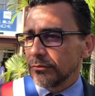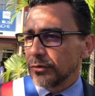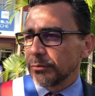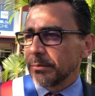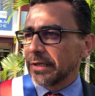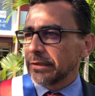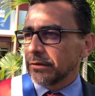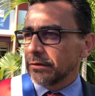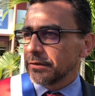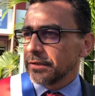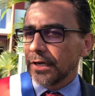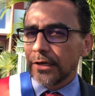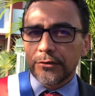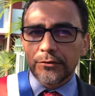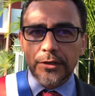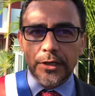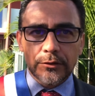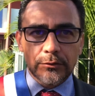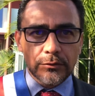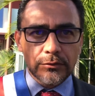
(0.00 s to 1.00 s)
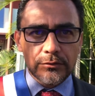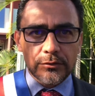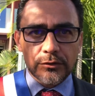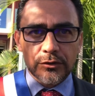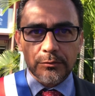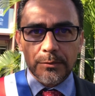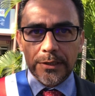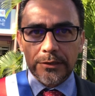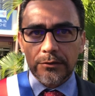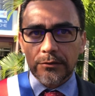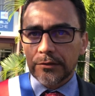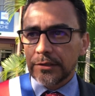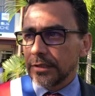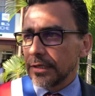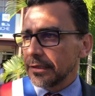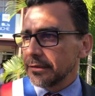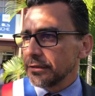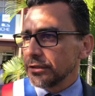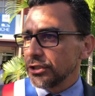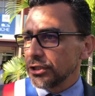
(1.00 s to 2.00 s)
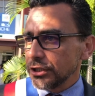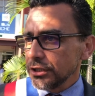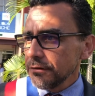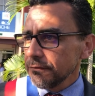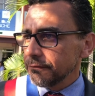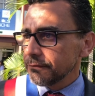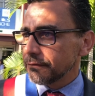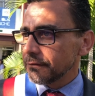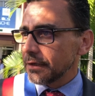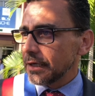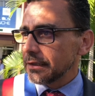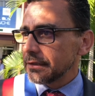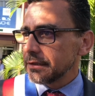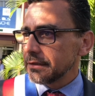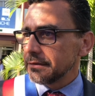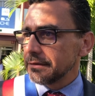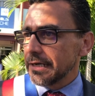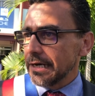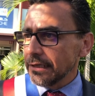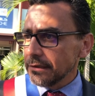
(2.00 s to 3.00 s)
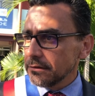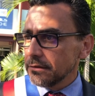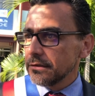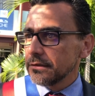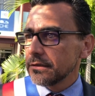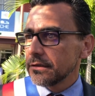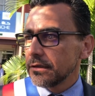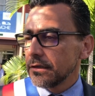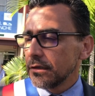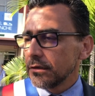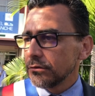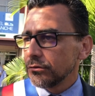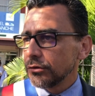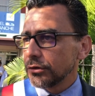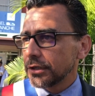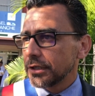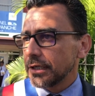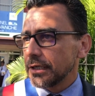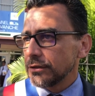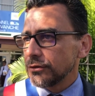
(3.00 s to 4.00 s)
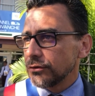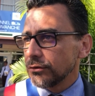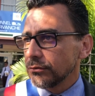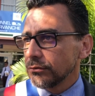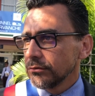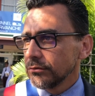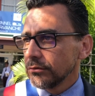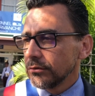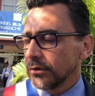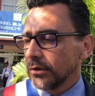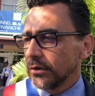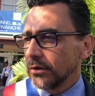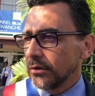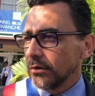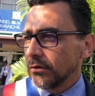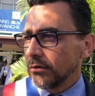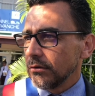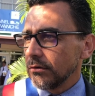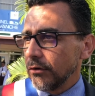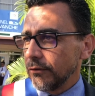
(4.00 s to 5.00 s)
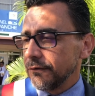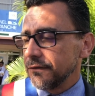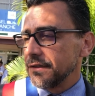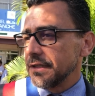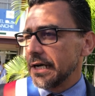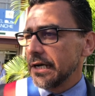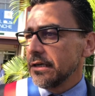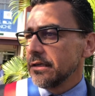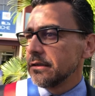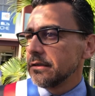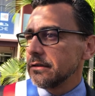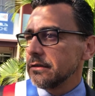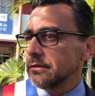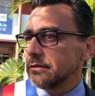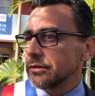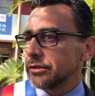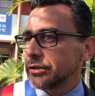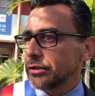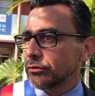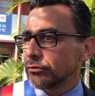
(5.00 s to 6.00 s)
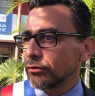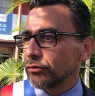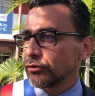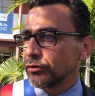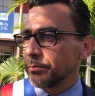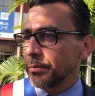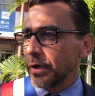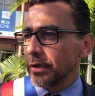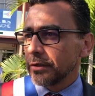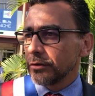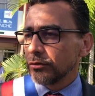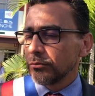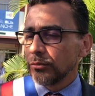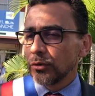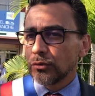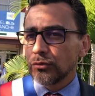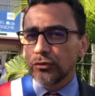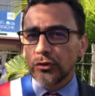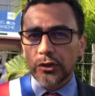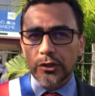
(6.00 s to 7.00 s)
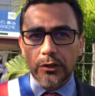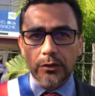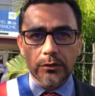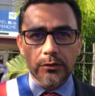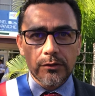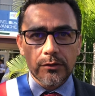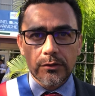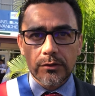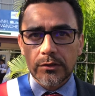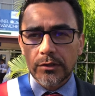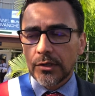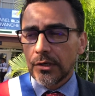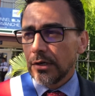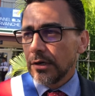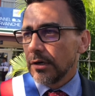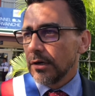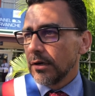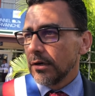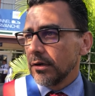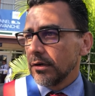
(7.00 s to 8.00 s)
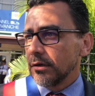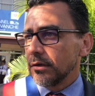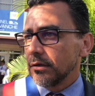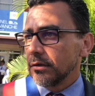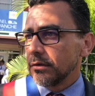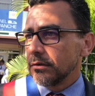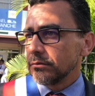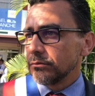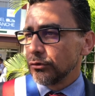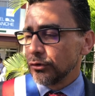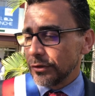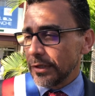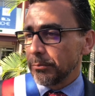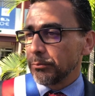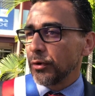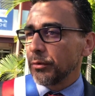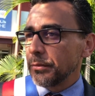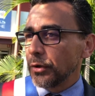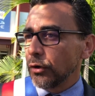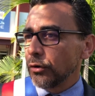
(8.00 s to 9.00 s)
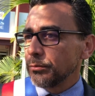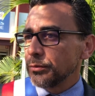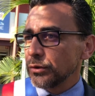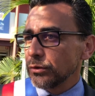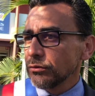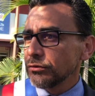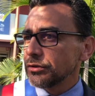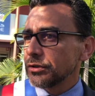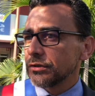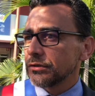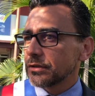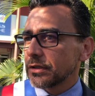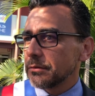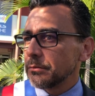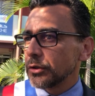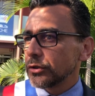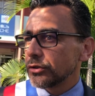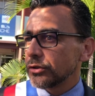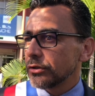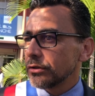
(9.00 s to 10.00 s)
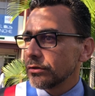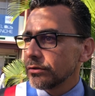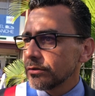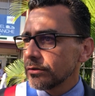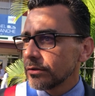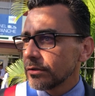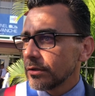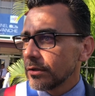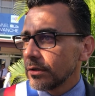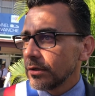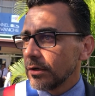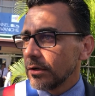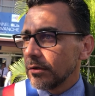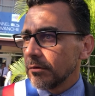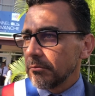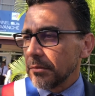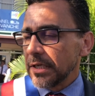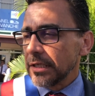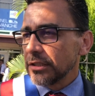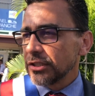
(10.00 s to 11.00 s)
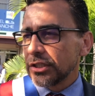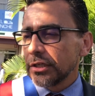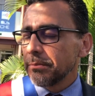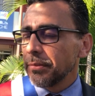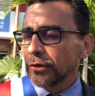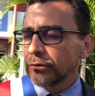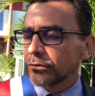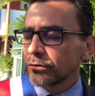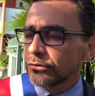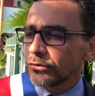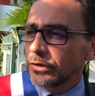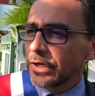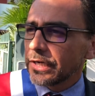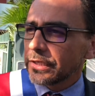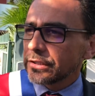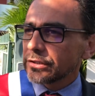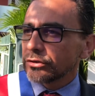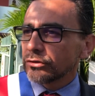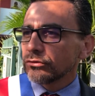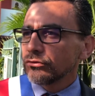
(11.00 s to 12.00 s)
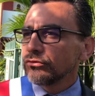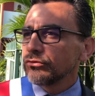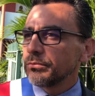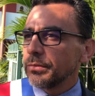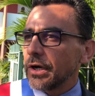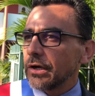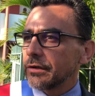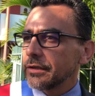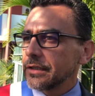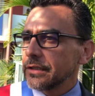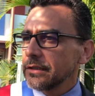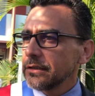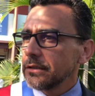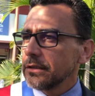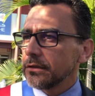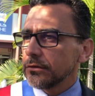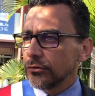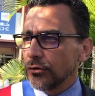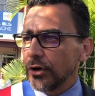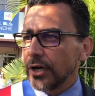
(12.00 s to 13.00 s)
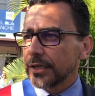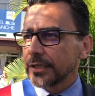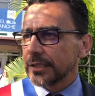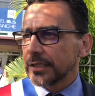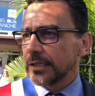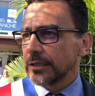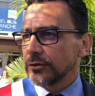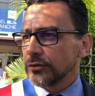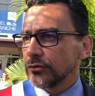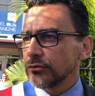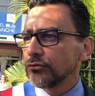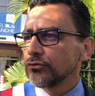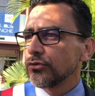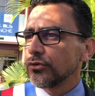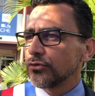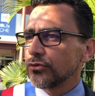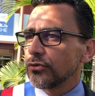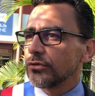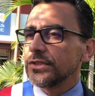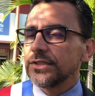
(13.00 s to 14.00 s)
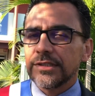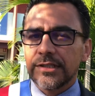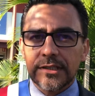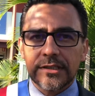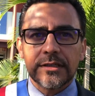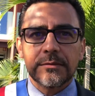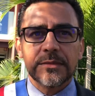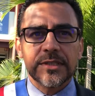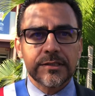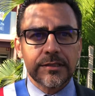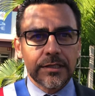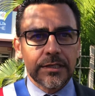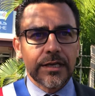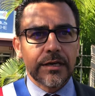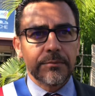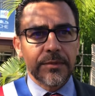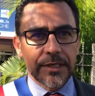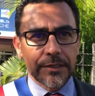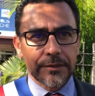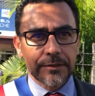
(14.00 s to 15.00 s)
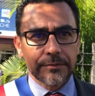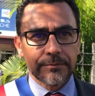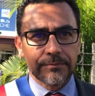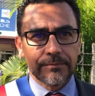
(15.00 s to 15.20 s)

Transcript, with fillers: Je m'attendais à une annonce, je m'attendais à des chiffres, à des dates de création. Au final, j'ai entendu parler de beaucoup de choses, de cette première option qui est une très bonne chose, mais je n'ai pas entendu la région nous parler de la création de ce lycée des métiers de la mer.